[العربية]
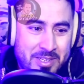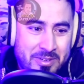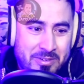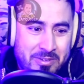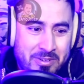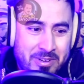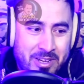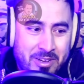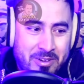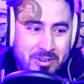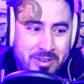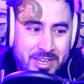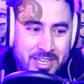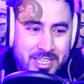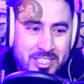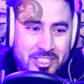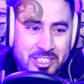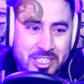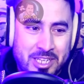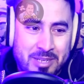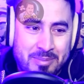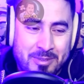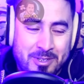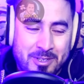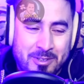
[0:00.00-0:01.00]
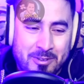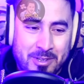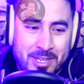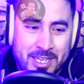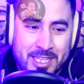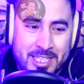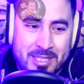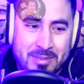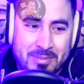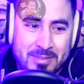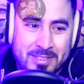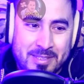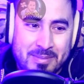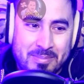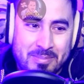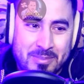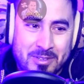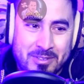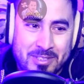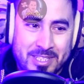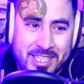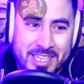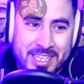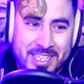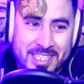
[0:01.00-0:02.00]
والاخر غير جايبينو يخطب تما
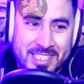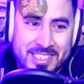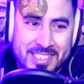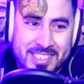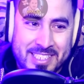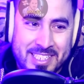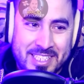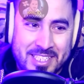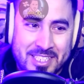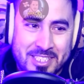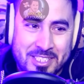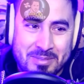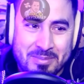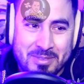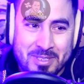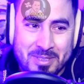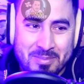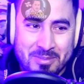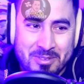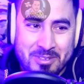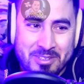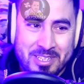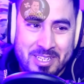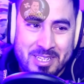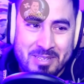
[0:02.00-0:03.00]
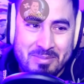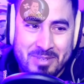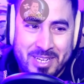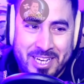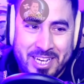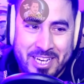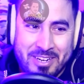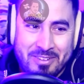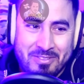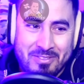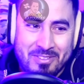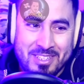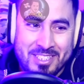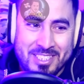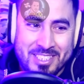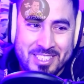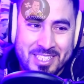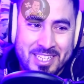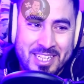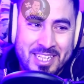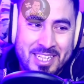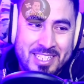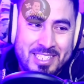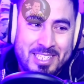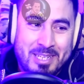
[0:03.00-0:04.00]
ودايرين زليج من مورا ما عارفينش
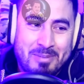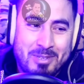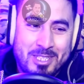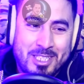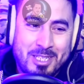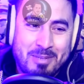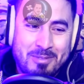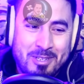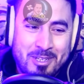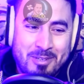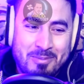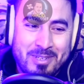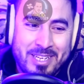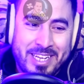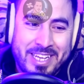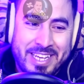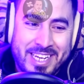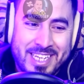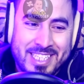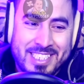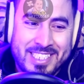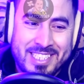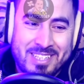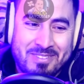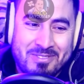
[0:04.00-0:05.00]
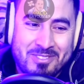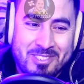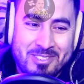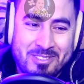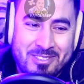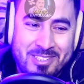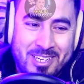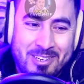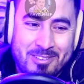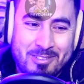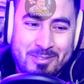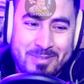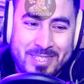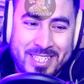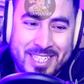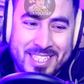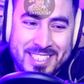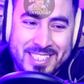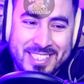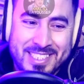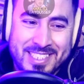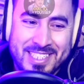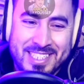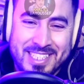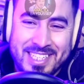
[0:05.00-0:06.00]
دابا جاب لهم الله راه استفزوا نعاود بداك
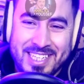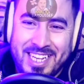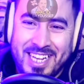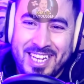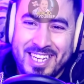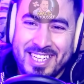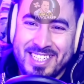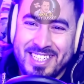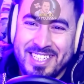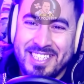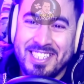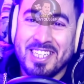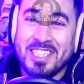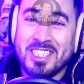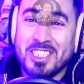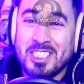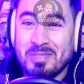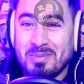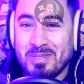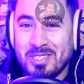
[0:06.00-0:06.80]
الزليج داكشي